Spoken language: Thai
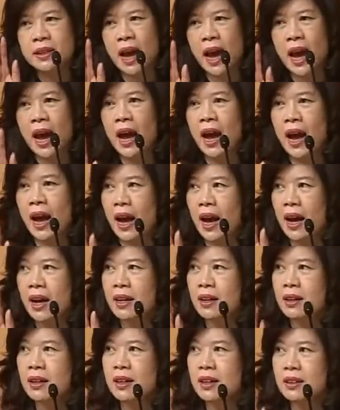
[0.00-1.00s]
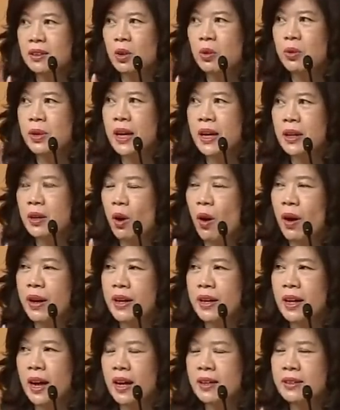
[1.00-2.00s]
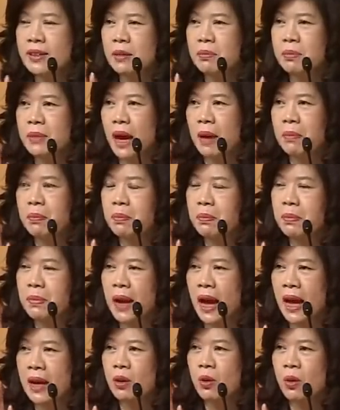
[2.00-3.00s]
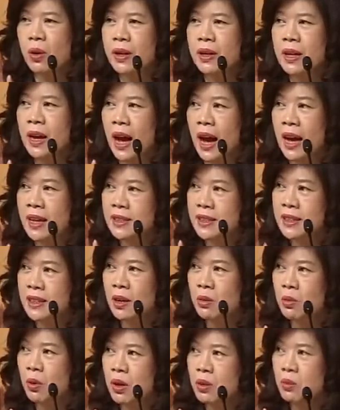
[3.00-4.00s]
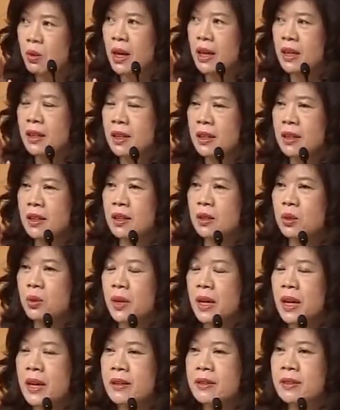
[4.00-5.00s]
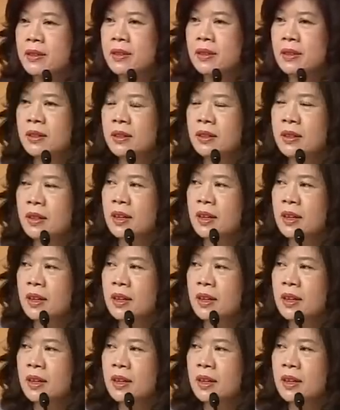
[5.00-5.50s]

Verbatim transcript: ถ้าต้องเรียนก่อนนะคะสำหรับหลายคนอาจจะกังวลว่าถ้าเกิดตัวเองซื้อ